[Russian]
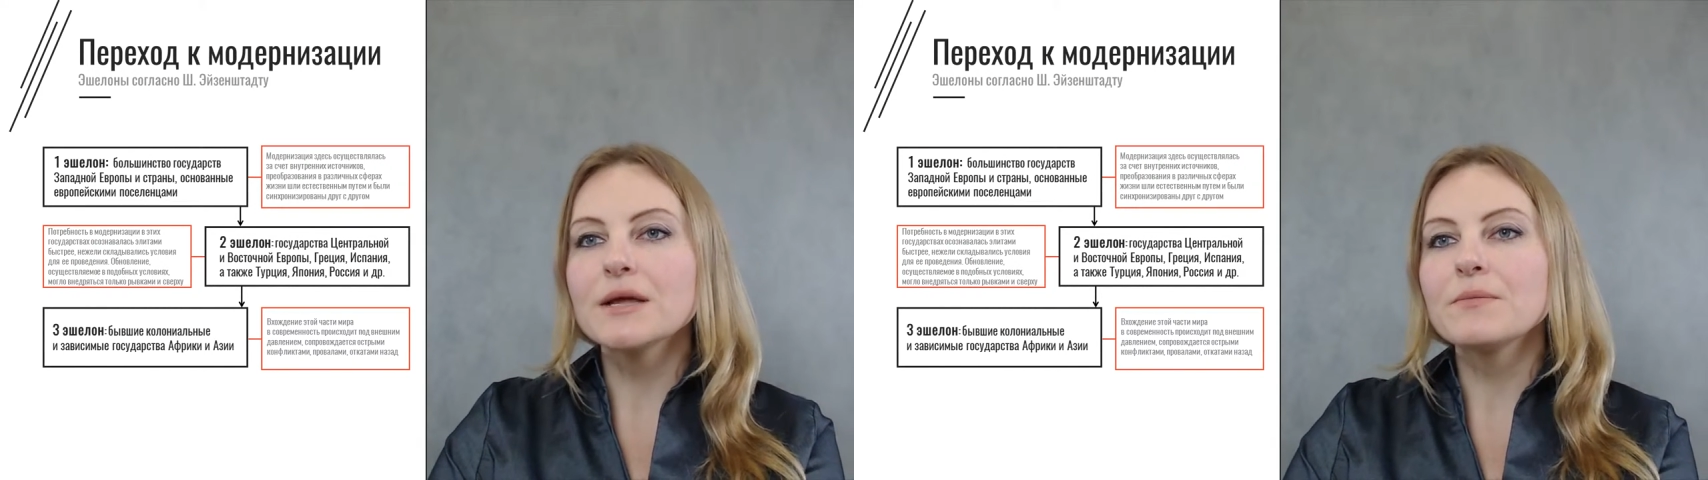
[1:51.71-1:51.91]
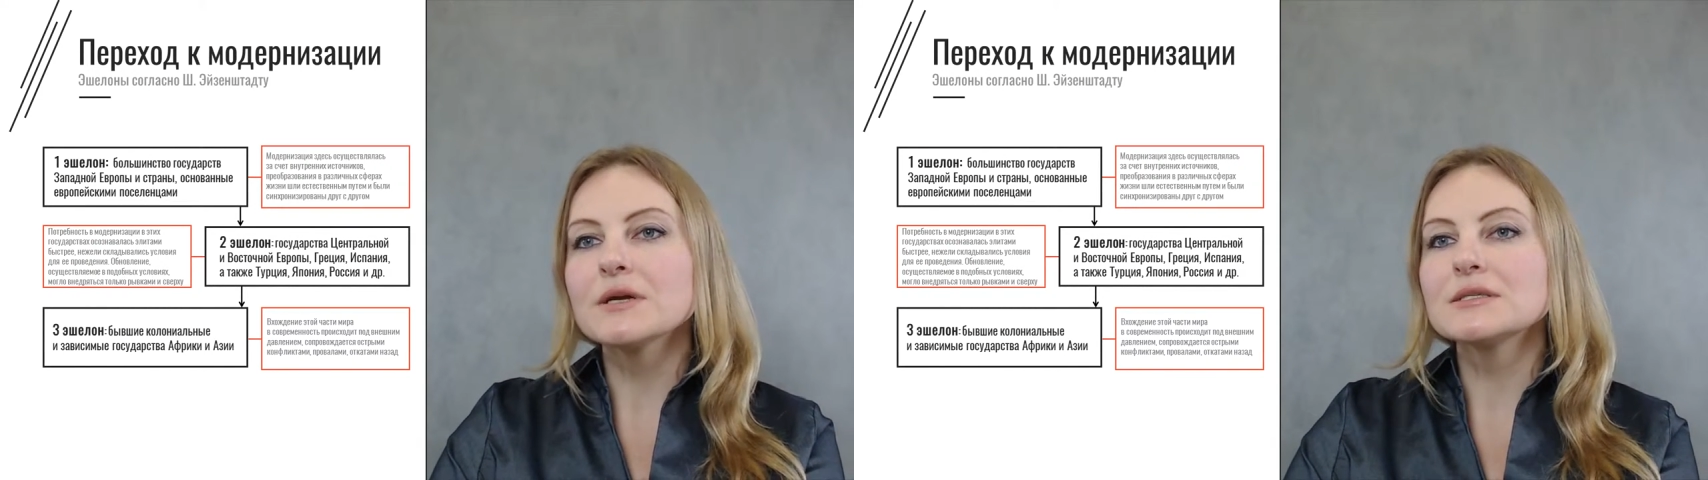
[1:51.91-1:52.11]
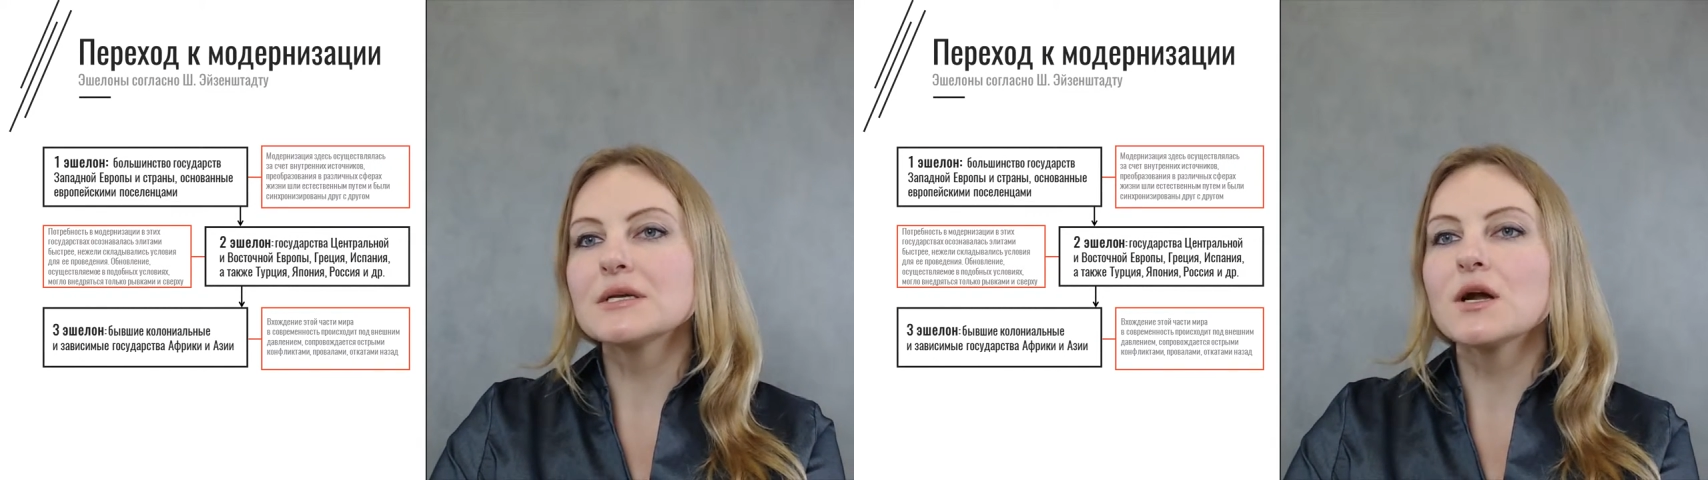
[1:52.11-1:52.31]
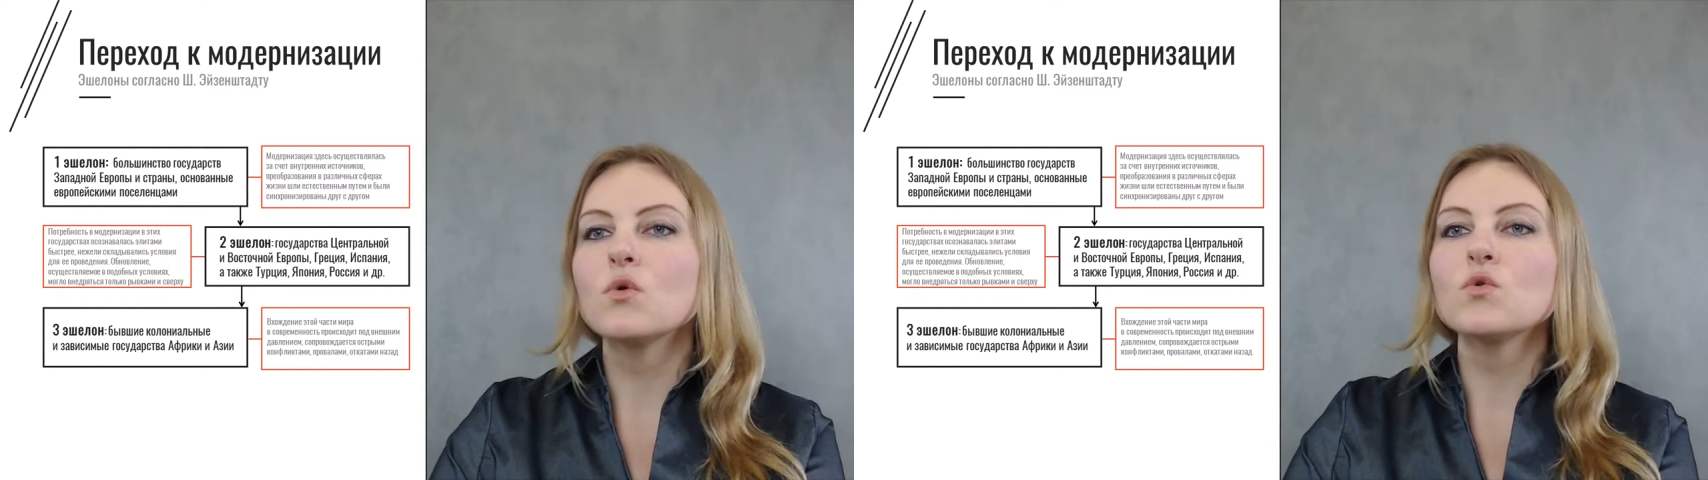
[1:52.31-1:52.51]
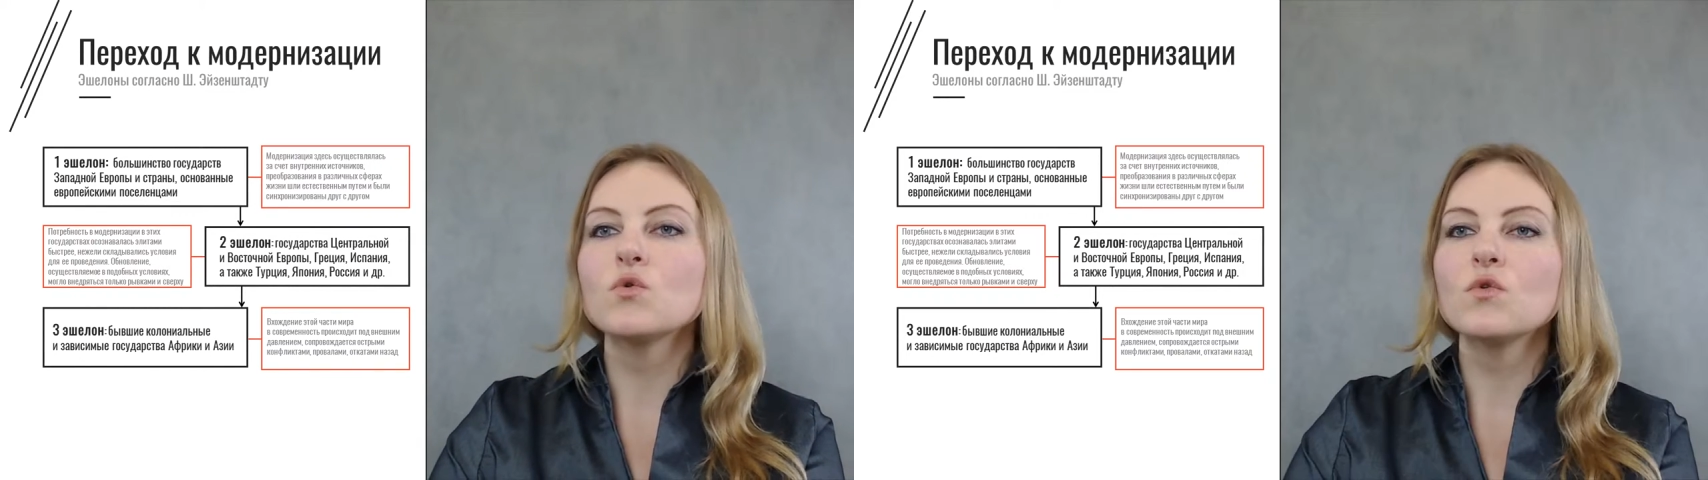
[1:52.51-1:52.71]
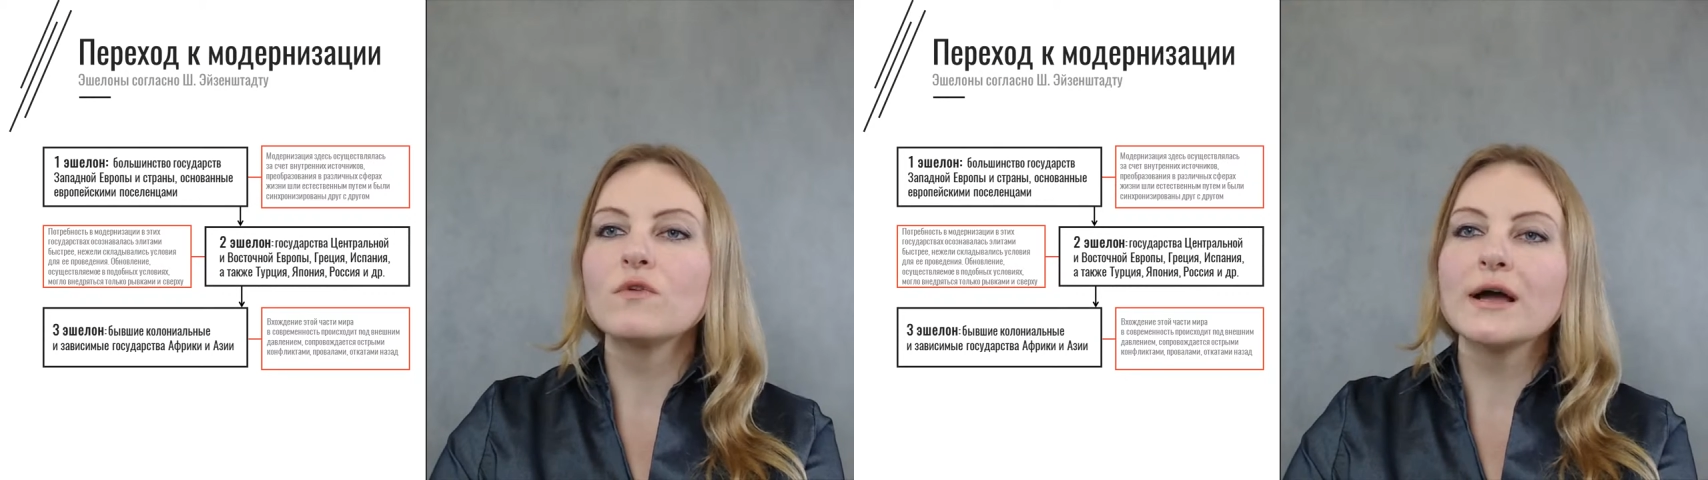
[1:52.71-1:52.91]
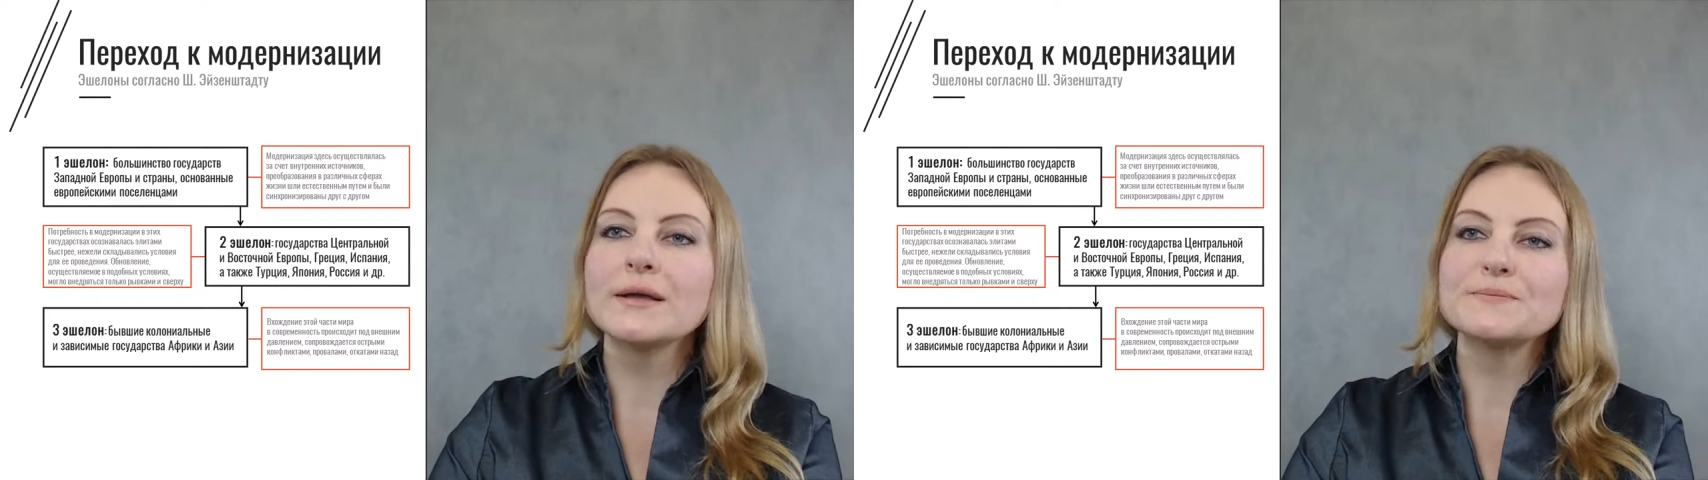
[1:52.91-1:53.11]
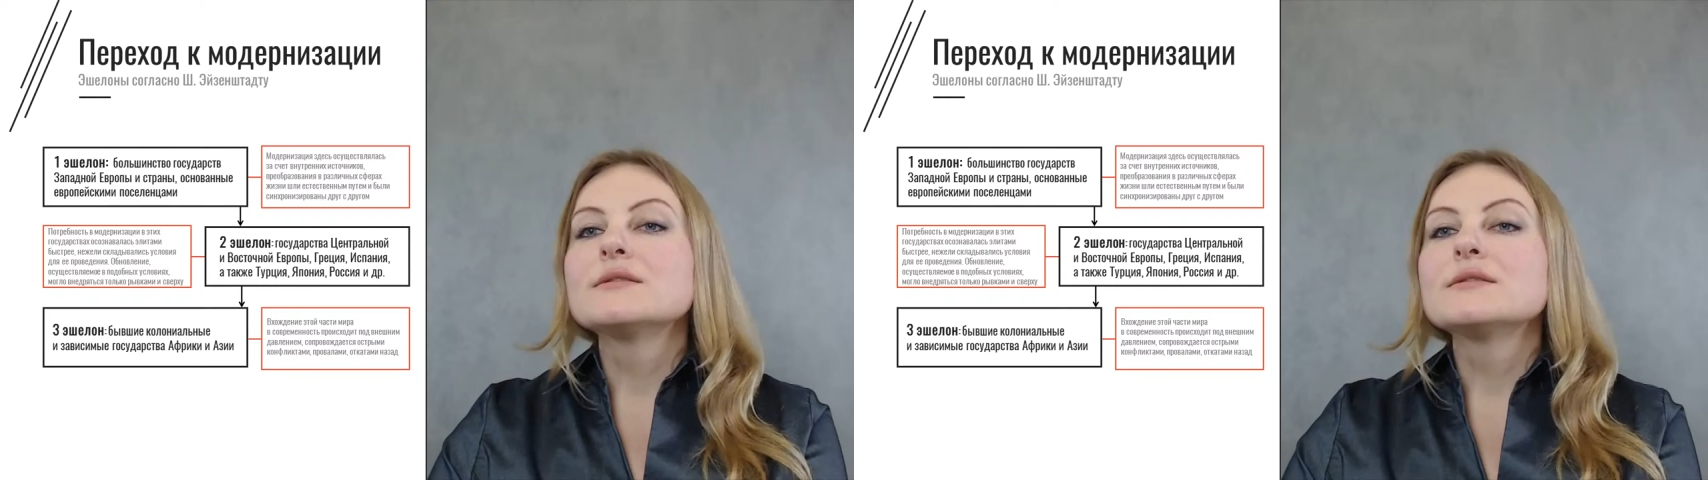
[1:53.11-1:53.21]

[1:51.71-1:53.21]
Мексика, Уругвай.